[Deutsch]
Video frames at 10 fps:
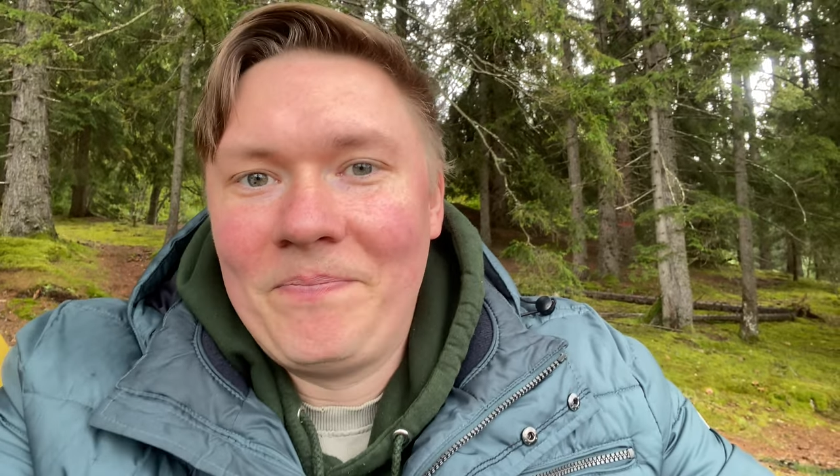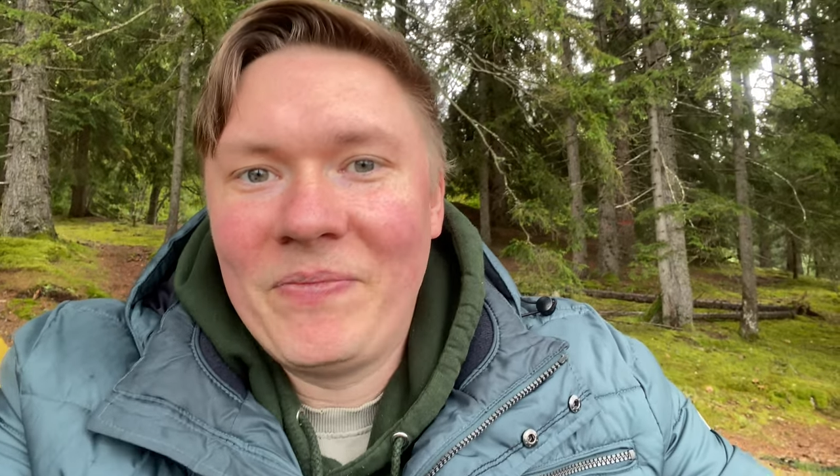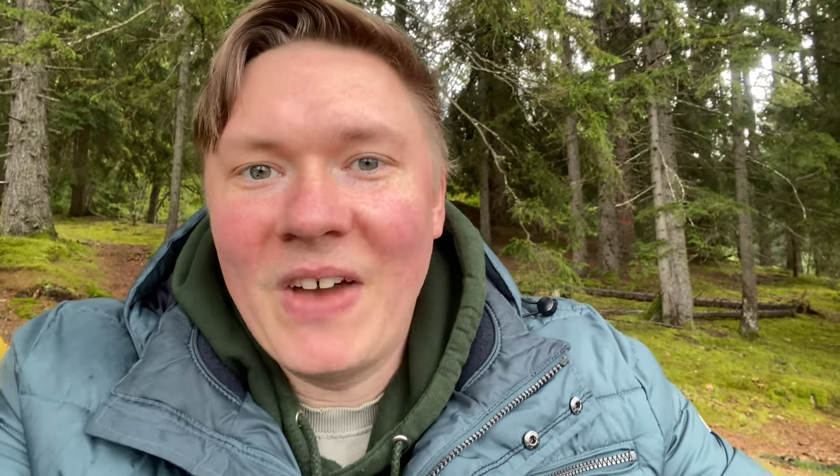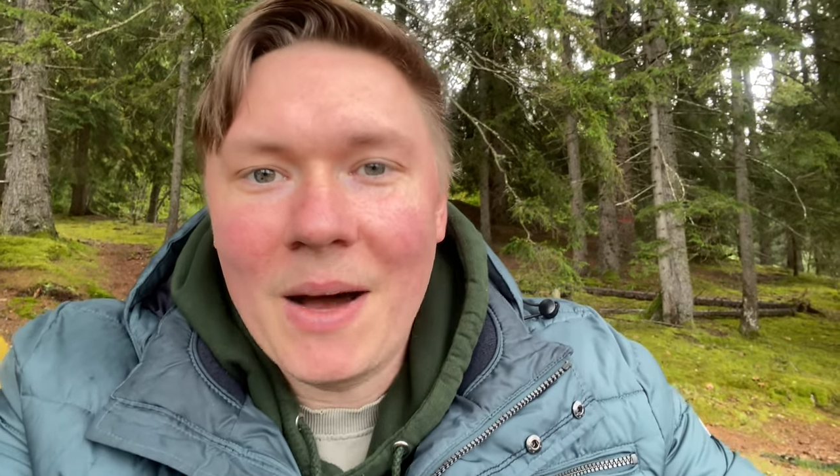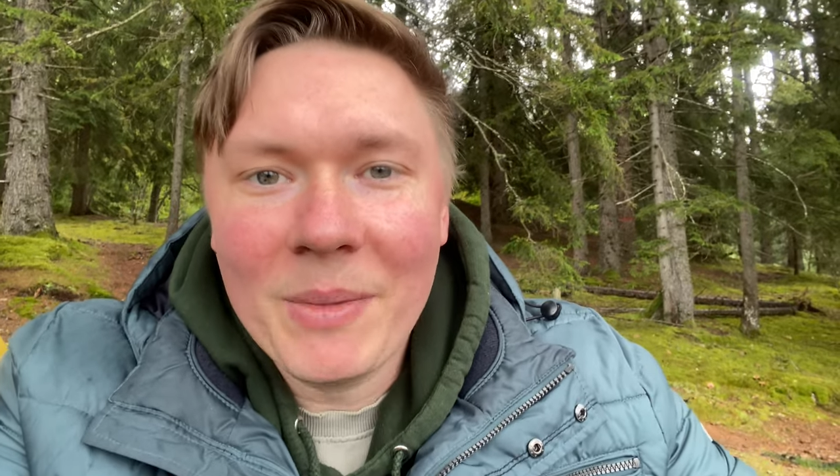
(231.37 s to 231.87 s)

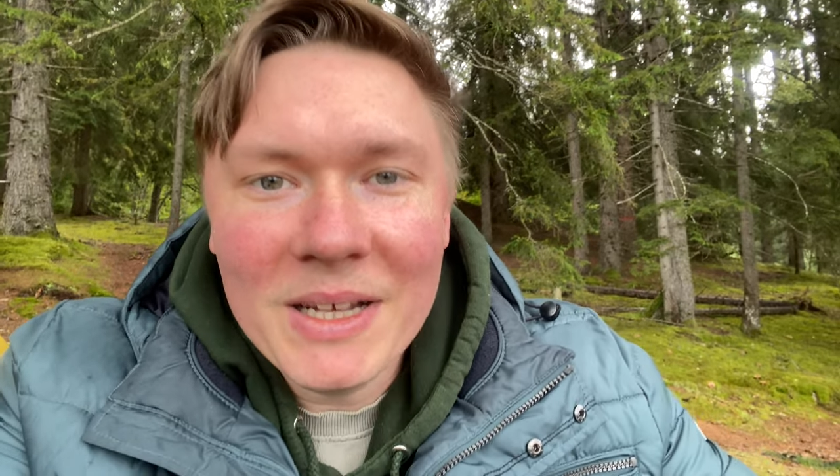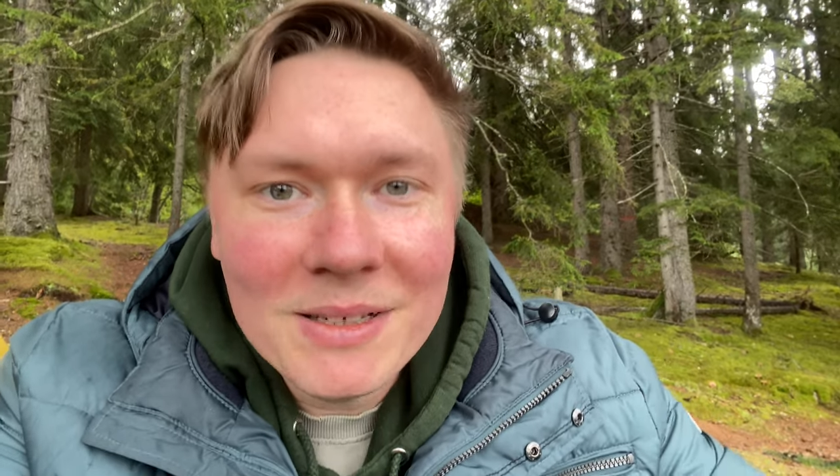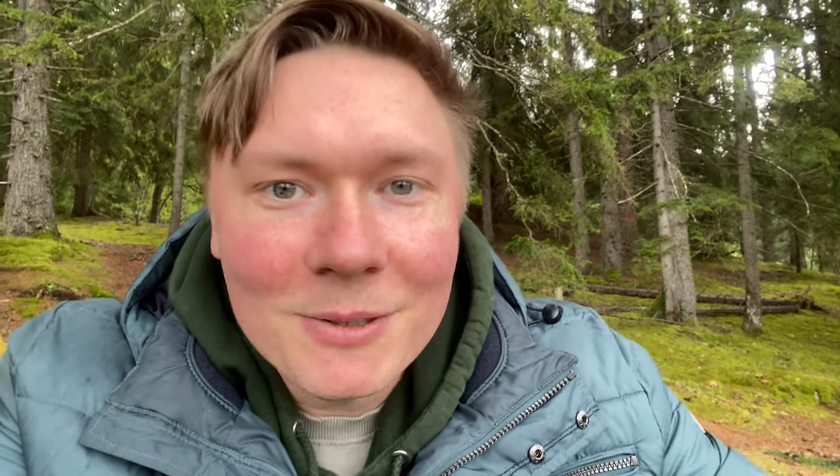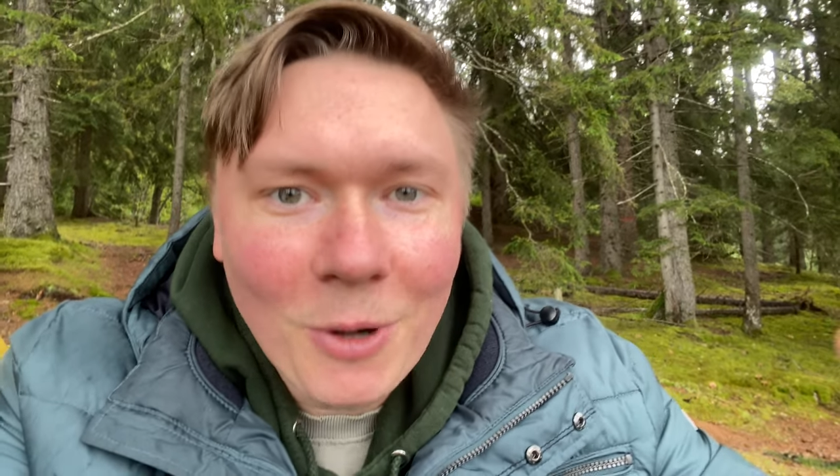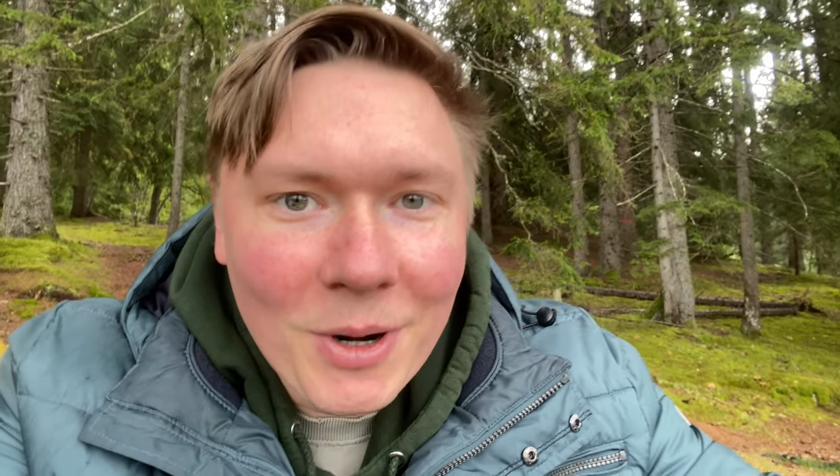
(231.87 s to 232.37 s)
Wir haben
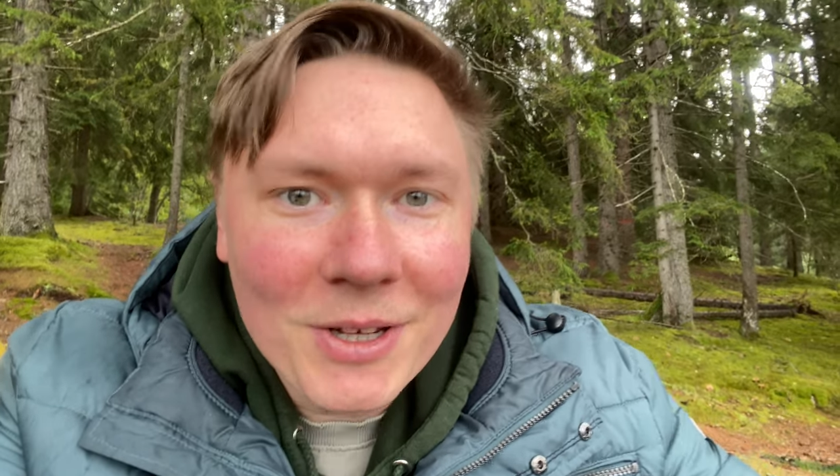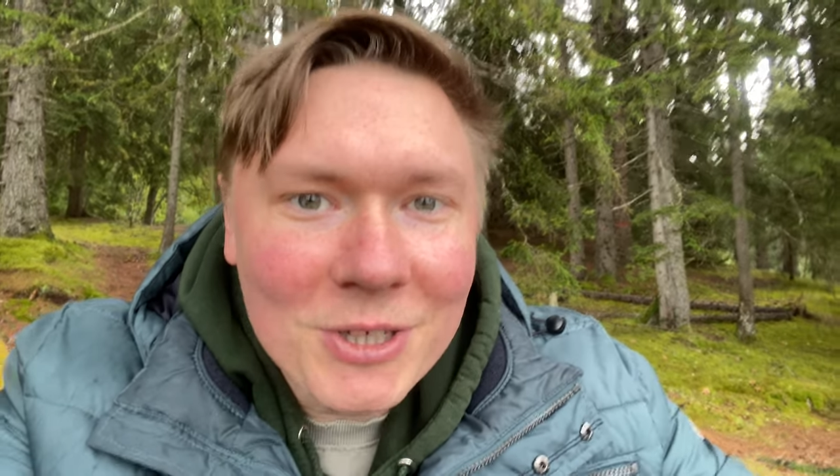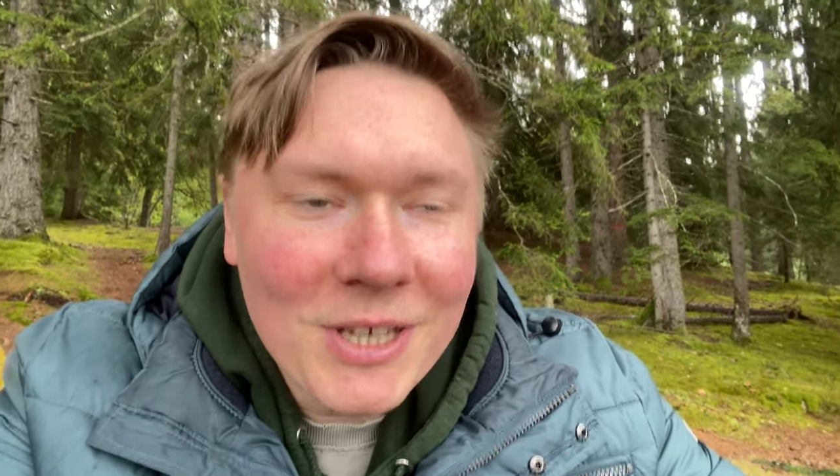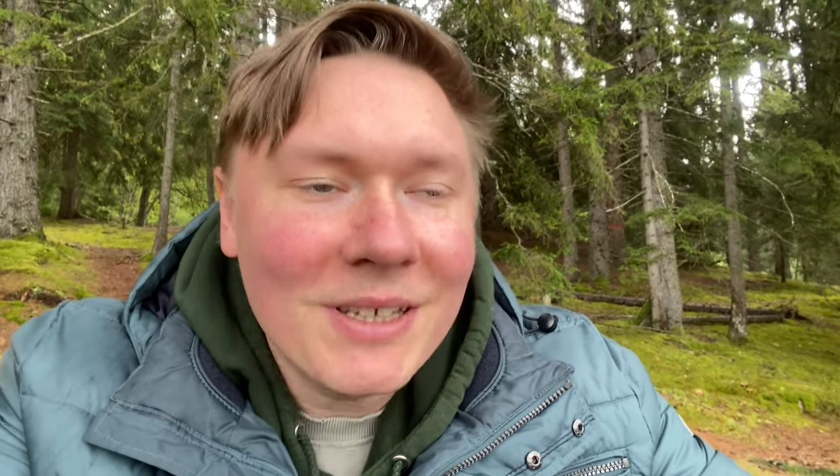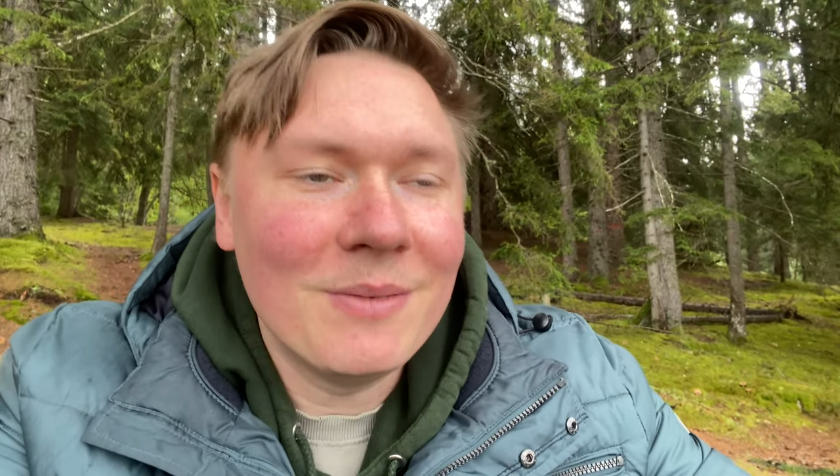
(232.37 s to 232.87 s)
richtig tolle
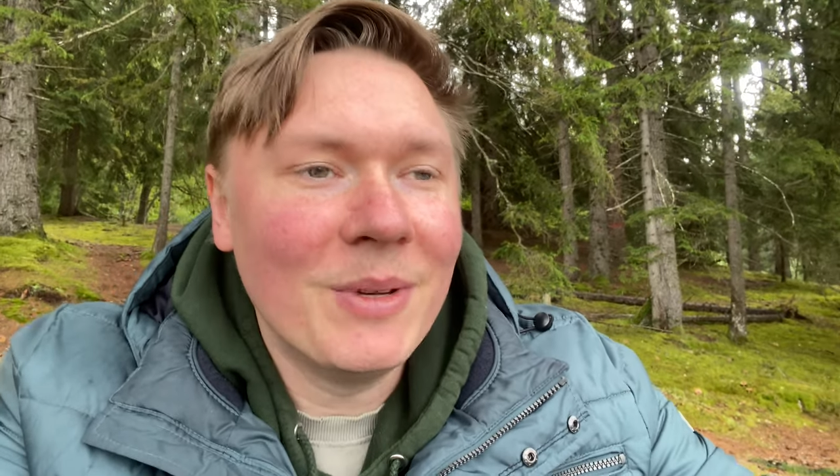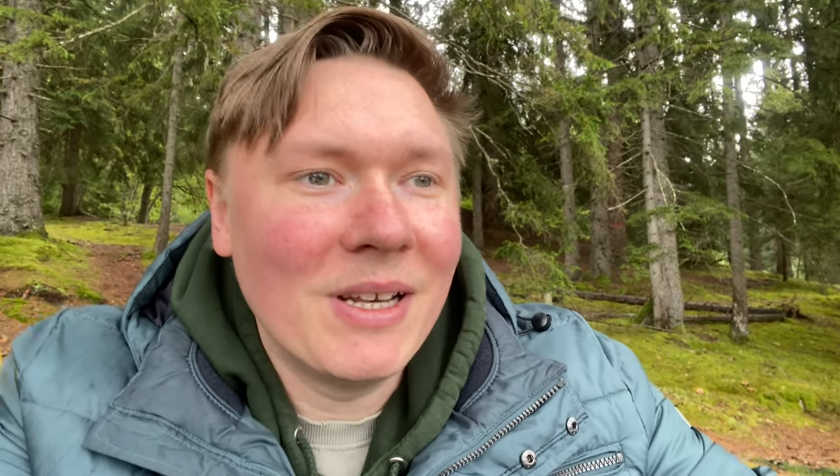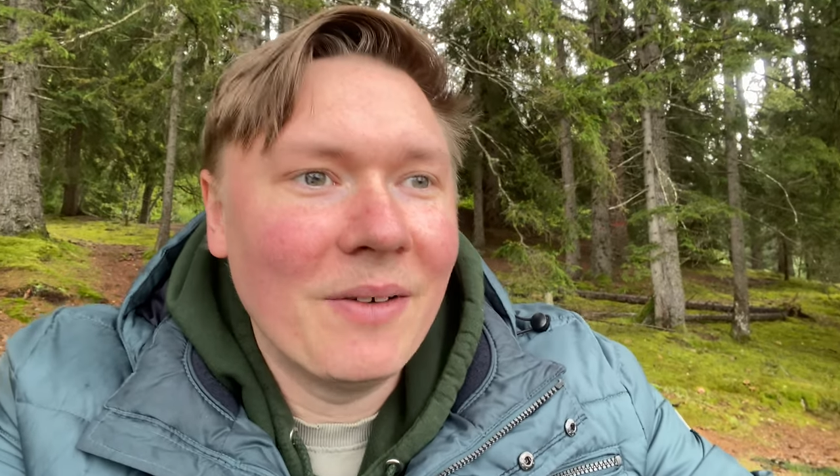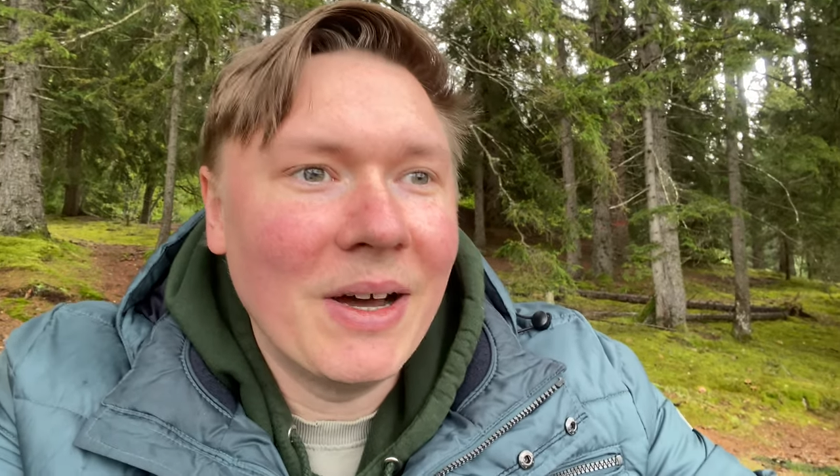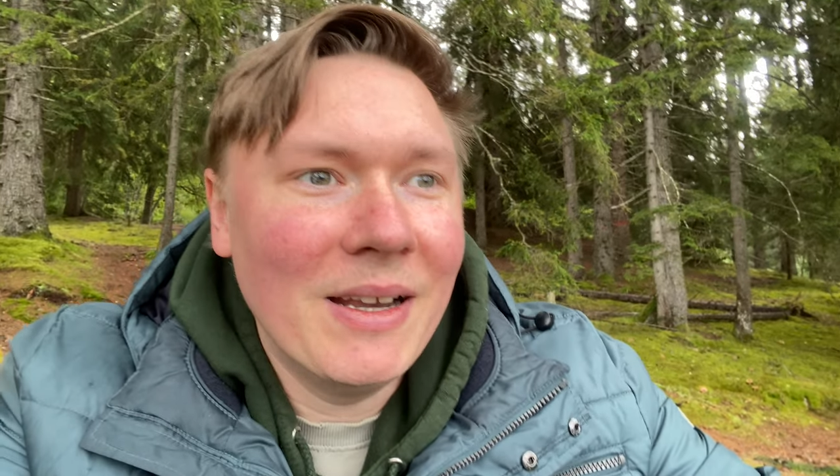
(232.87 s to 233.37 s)
Geschichten
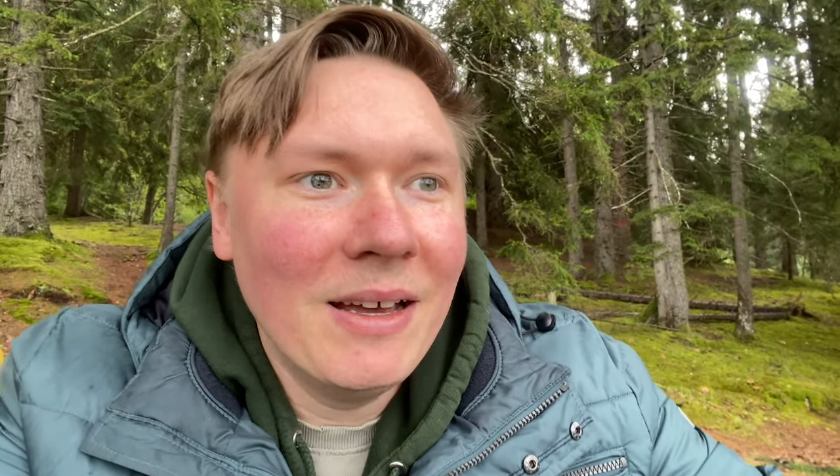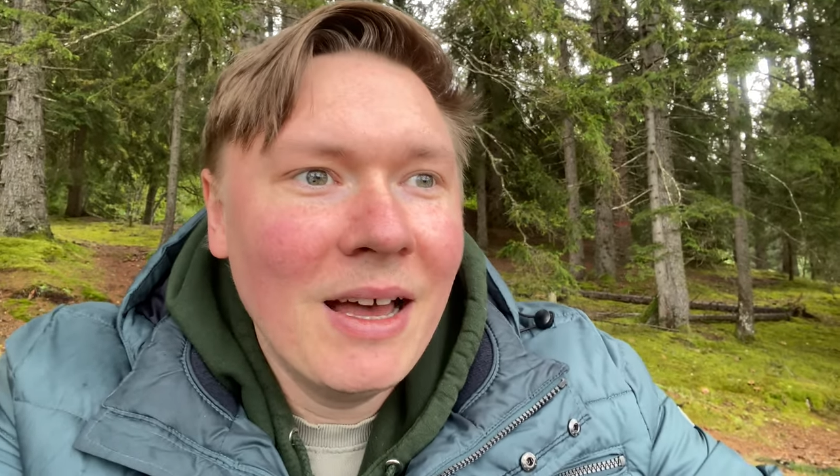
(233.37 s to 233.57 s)
mittlerweile,